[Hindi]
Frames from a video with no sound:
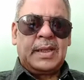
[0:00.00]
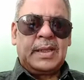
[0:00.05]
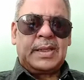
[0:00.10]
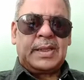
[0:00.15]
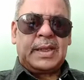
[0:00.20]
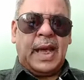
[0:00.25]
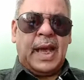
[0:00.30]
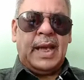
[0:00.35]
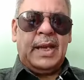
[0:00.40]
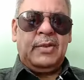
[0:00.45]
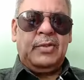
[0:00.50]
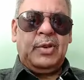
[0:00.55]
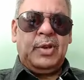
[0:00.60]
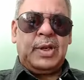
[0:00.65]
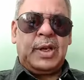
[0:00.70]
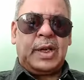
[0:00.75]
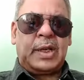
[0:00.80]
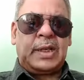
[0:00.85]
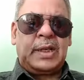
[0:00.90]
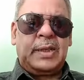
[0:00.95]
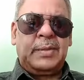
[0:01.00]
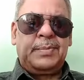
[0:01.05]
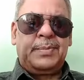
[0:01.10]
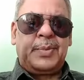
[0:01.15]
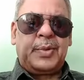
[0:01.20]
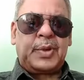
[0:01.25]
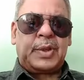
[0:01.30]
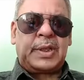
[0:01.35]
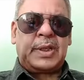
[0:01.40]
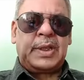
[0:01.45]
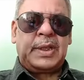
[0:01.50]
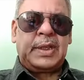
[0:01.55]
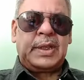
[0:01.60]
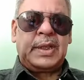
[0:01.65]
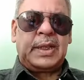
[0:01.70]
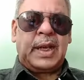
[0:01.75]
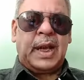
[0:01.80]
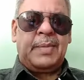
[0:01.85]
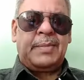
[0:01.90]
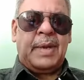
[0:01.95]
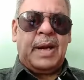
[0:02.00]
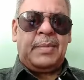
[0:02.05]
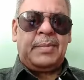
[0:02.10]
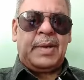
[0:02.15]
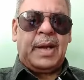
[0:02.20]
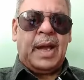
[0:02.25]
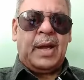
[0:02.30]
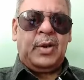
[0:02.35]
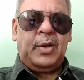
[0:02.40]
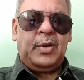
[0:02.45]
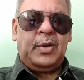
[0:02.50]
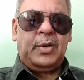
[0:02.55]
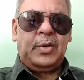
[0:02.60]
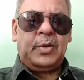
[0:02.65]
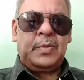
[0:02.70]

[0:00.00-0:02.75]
चाहे वो लखीमपुर खीरी का मामला हो